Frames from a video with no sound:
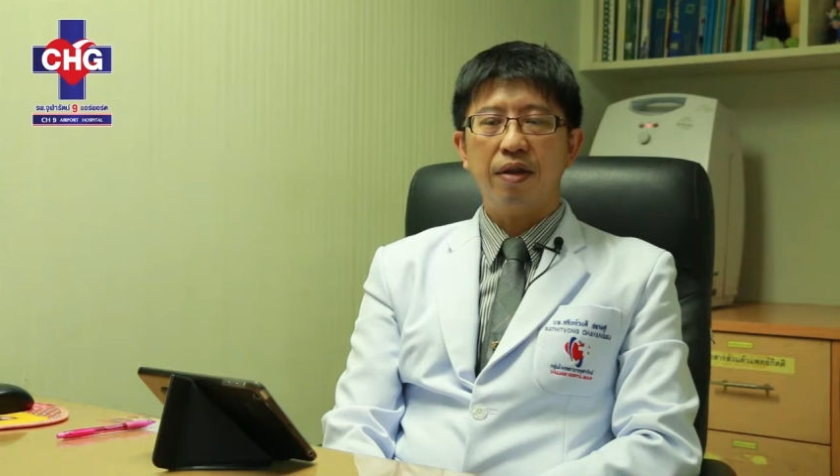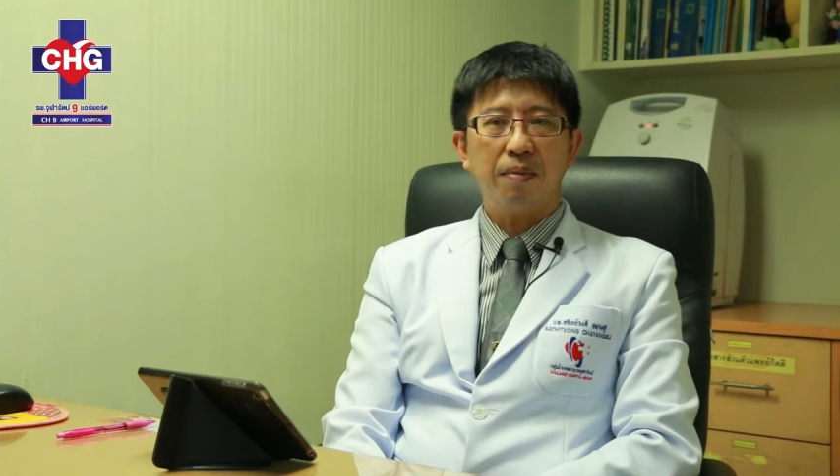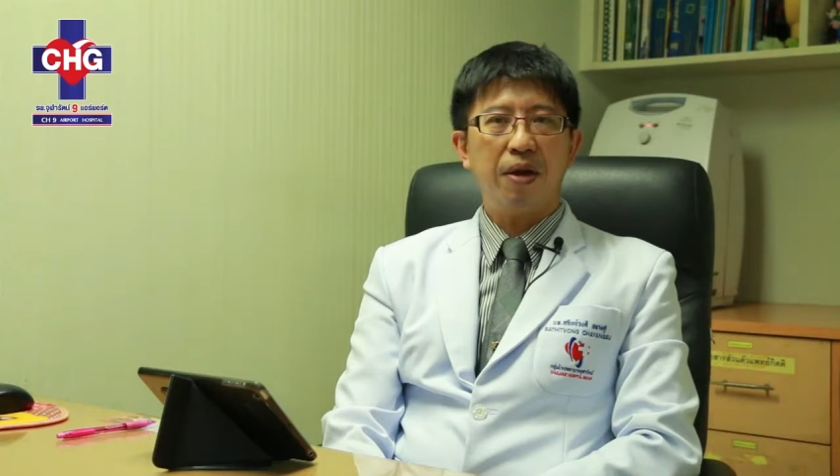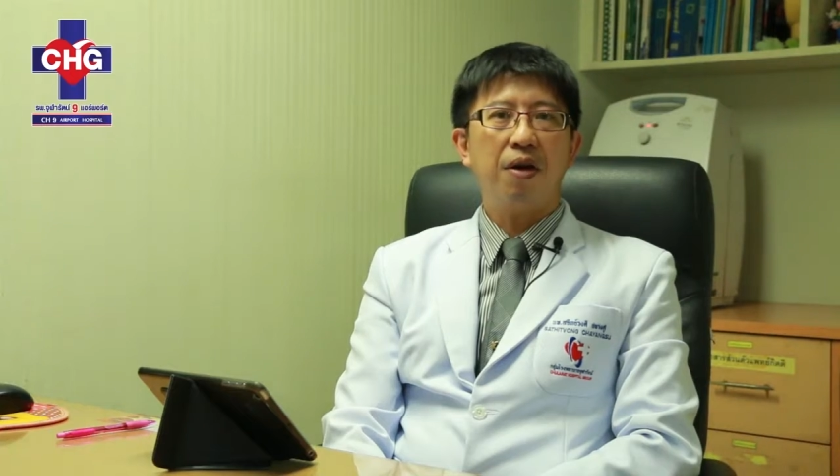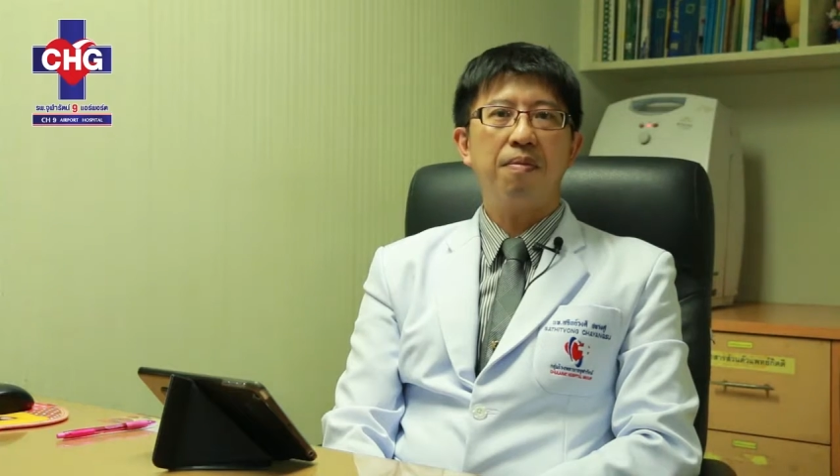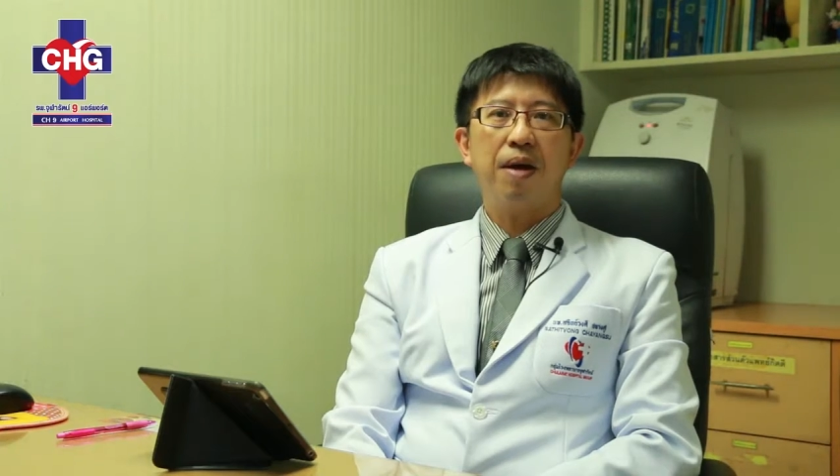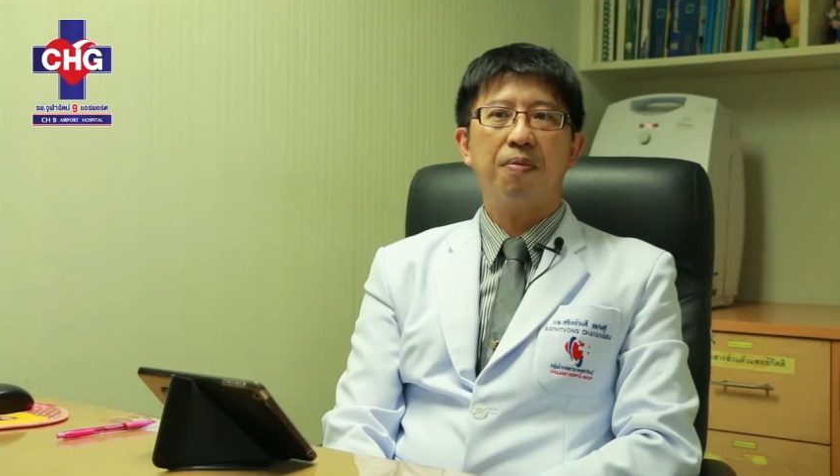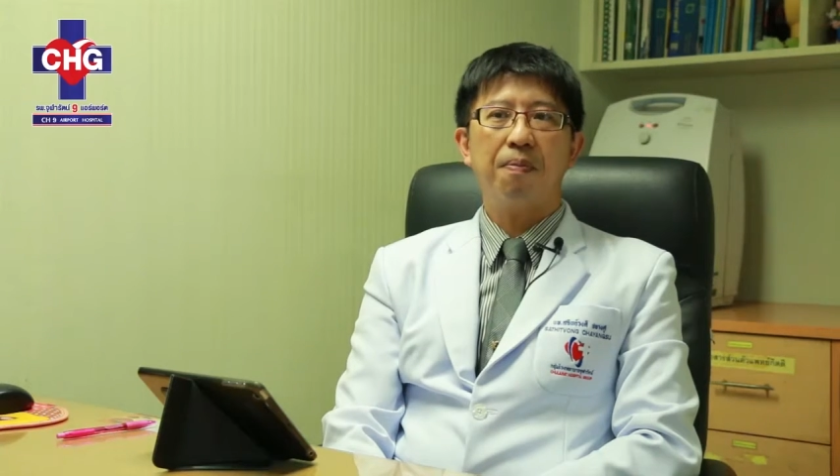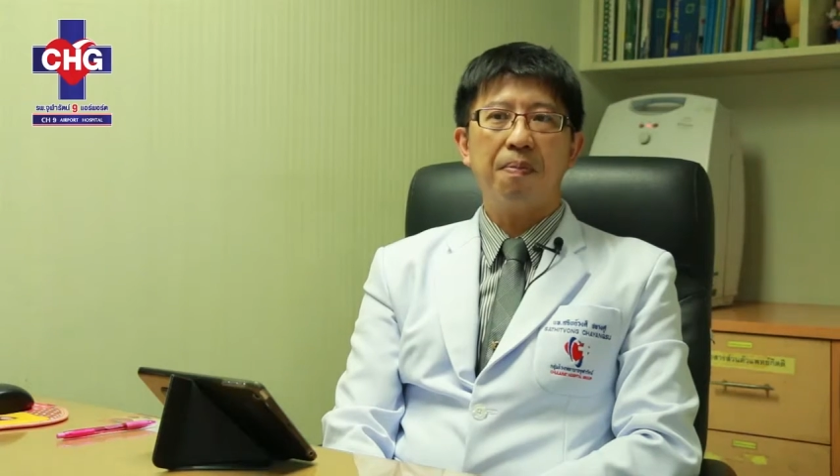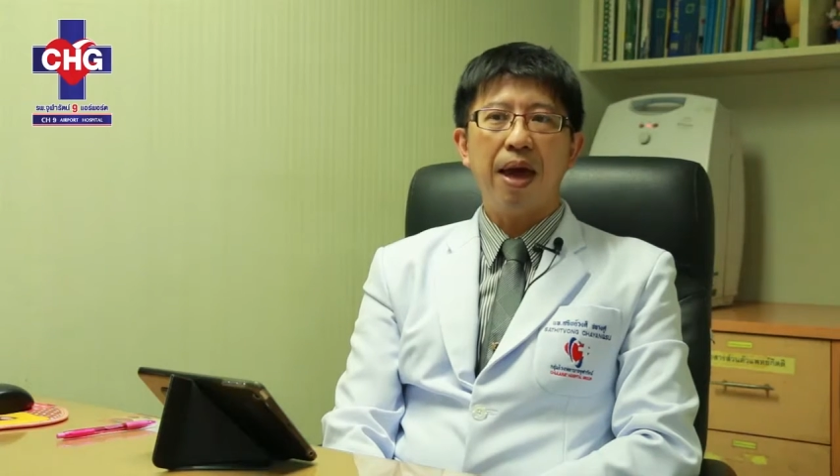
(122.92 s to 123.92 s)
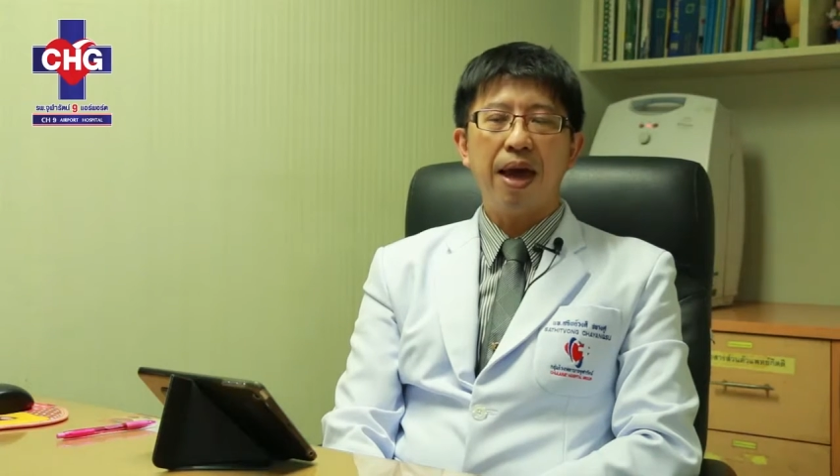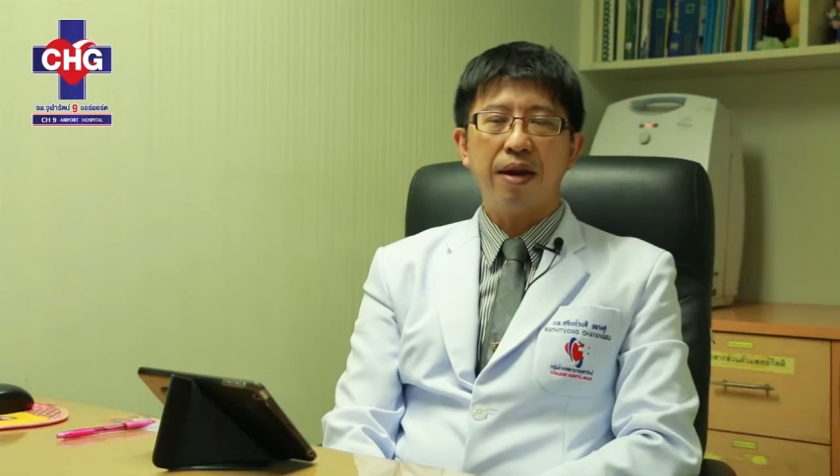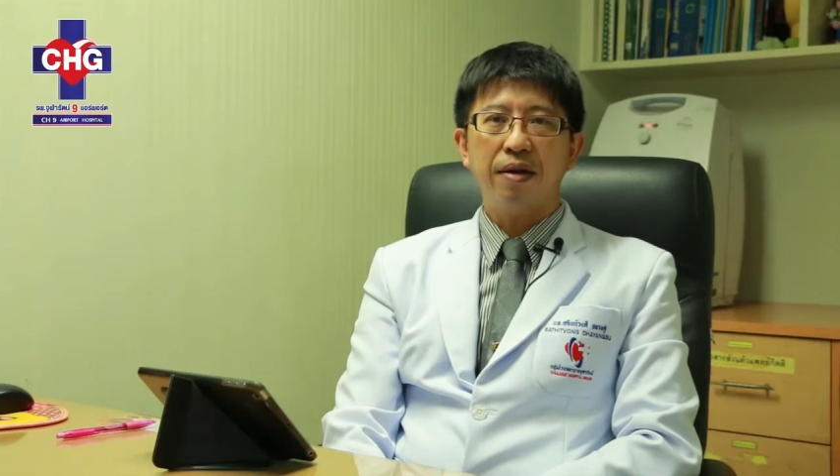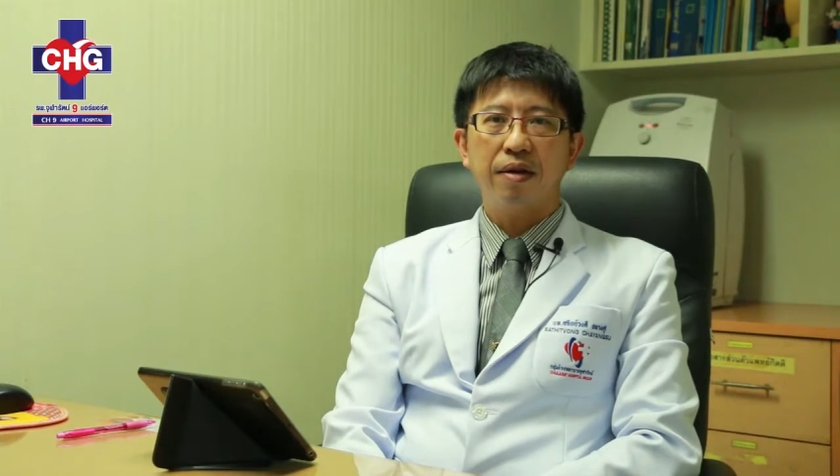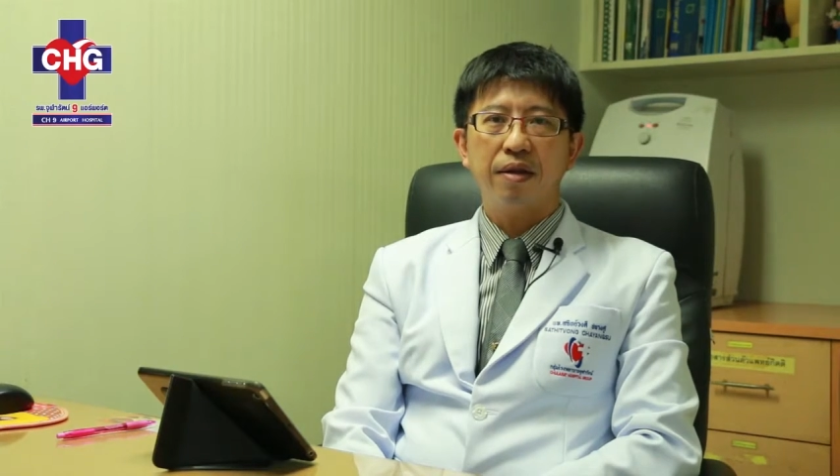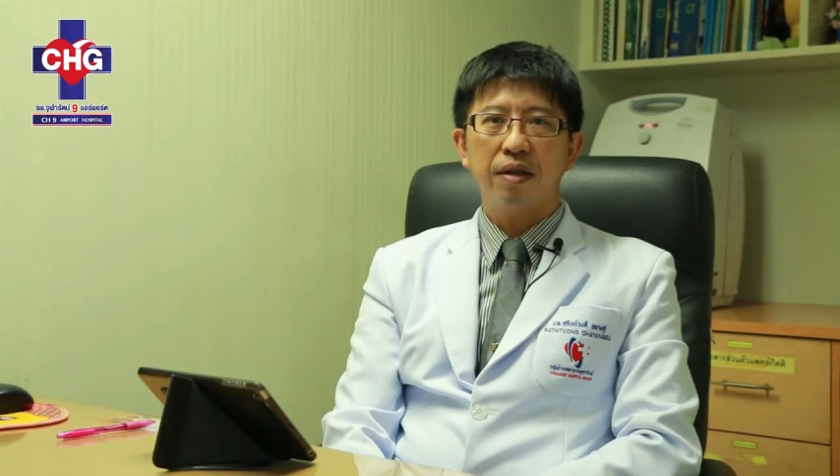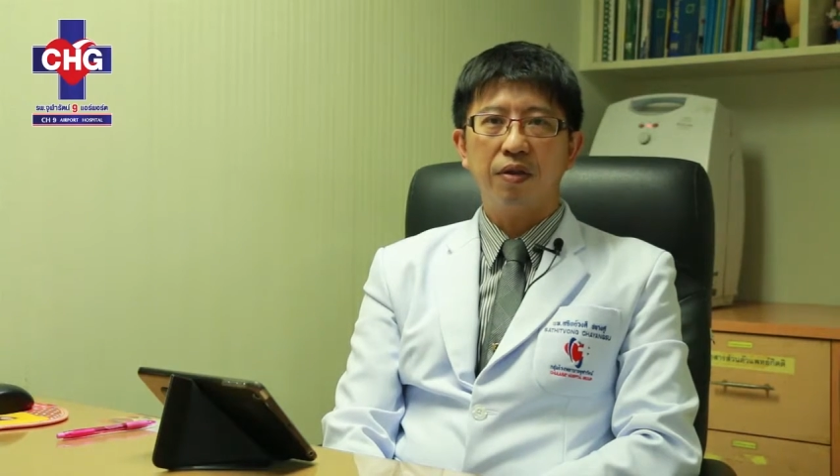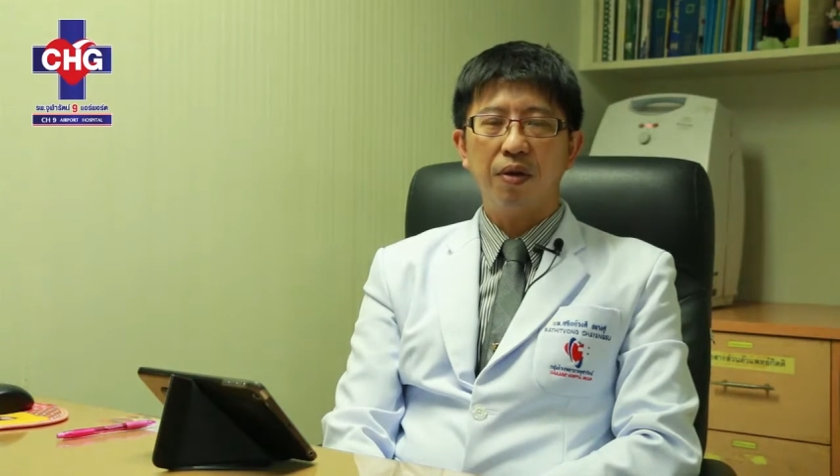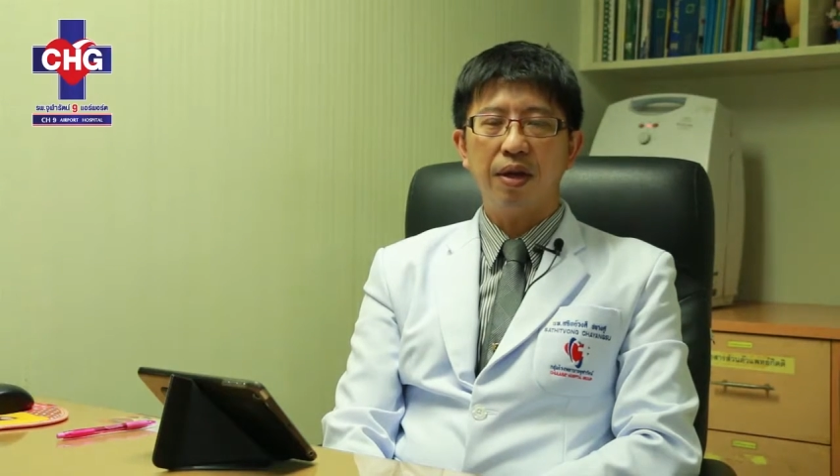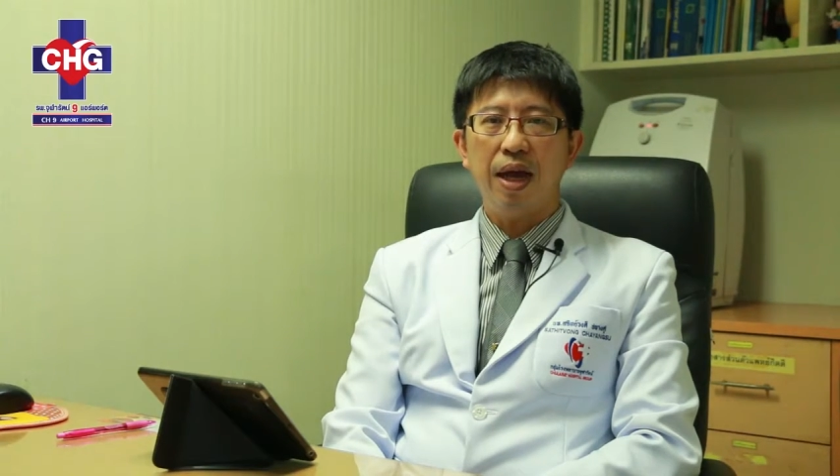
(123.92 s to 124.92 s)
จะไม่ค่อยมาพบแพทย์
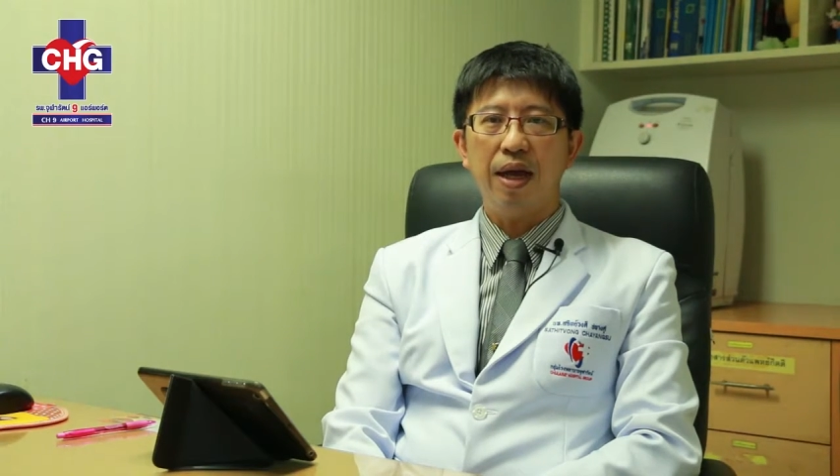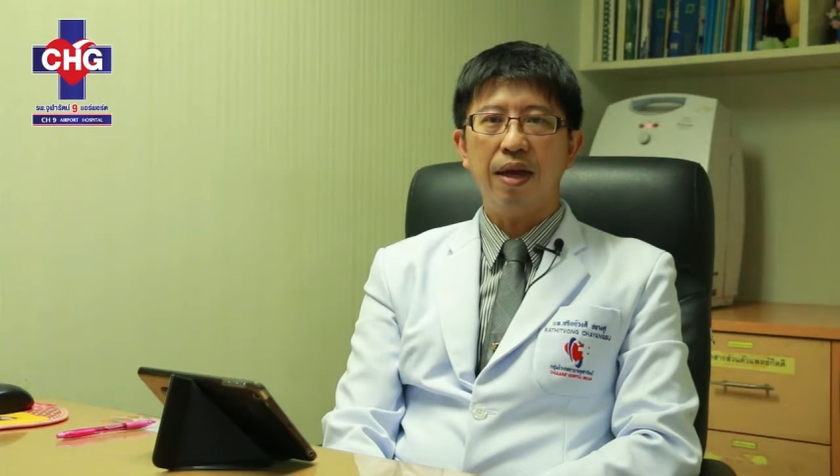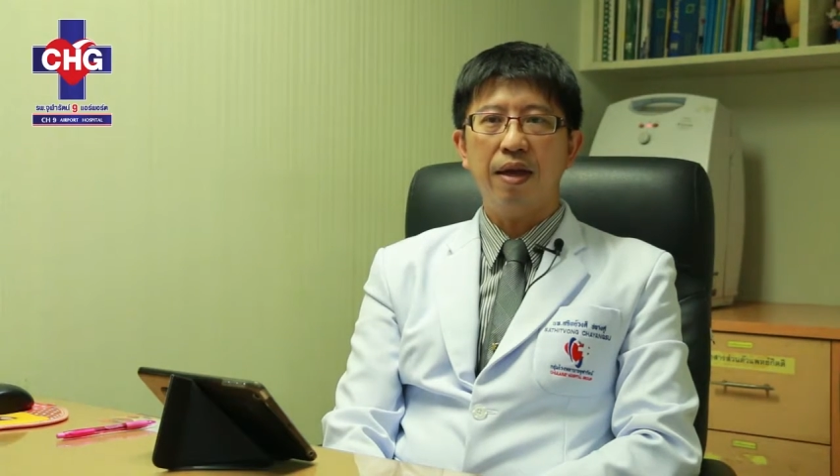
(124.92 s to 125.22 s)
ส่วนใหญ่